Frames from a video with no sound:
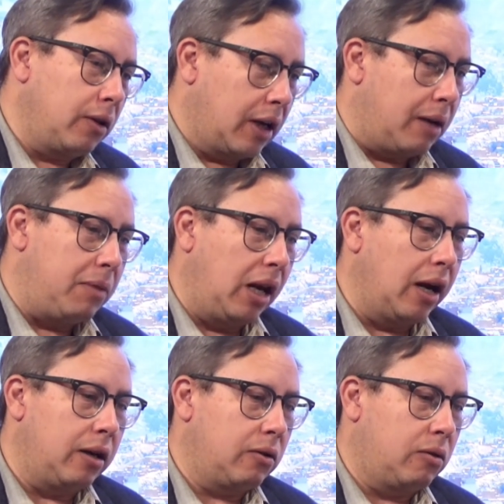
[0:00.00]
de
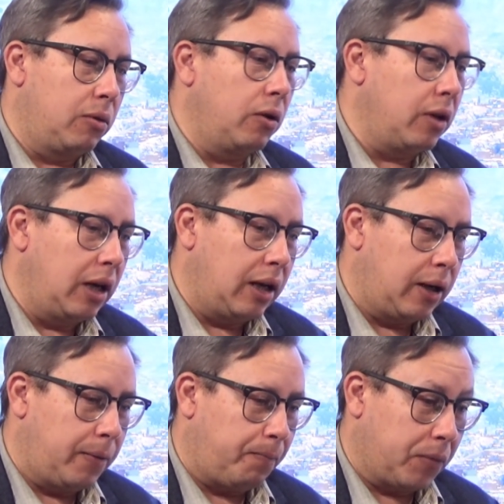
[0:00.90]
Camila como lo de
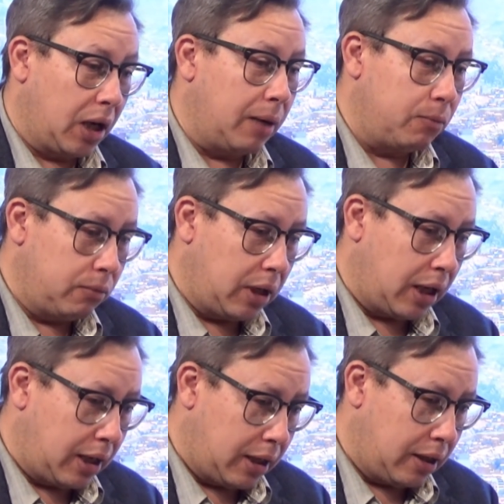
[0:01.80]
la,
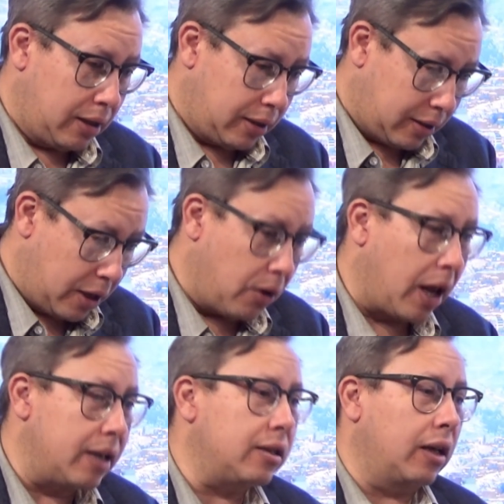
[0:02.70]

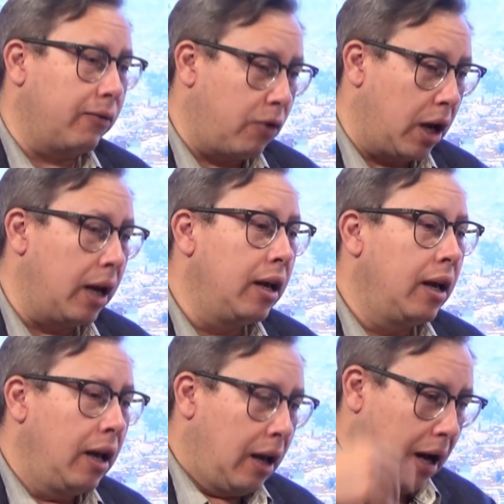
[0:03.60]
señora esta que fue
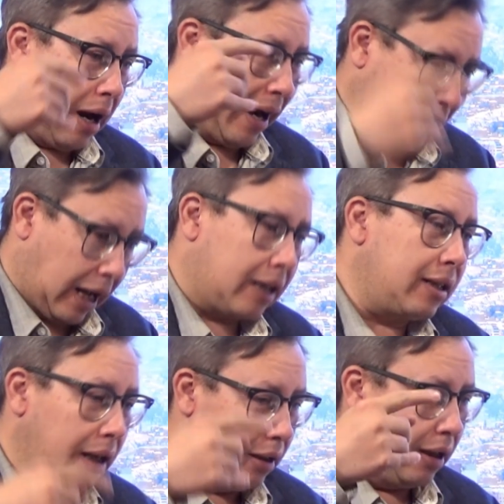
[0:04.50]
a la
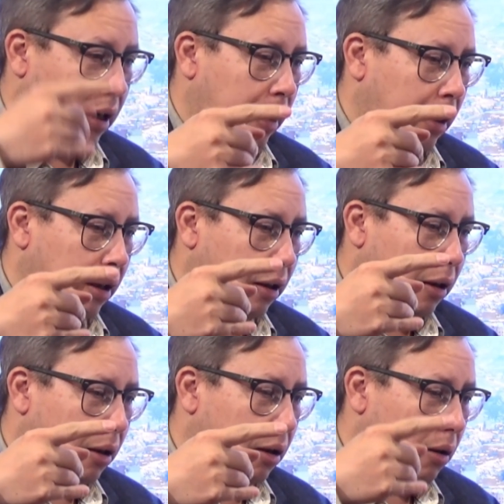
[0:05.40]
cárcel de...
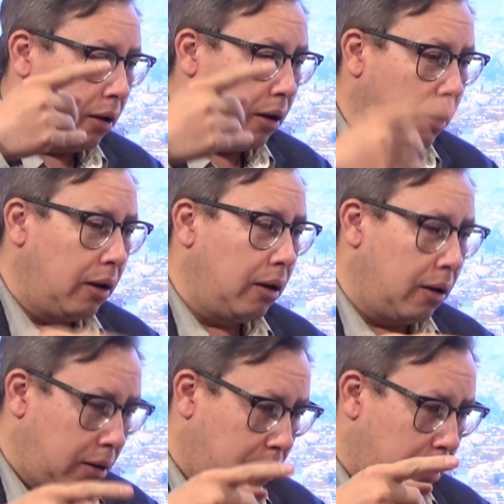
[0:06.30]
Eh, el
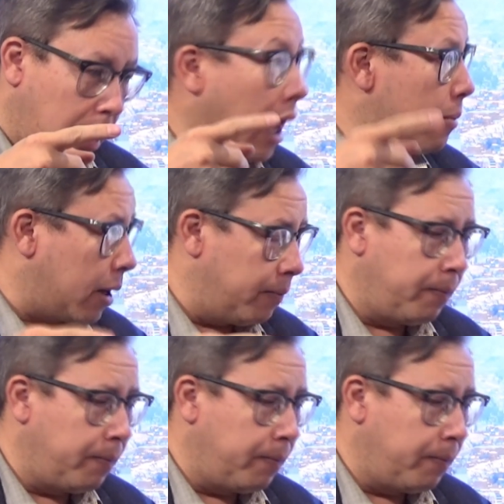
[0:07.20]
Abra. El Abra.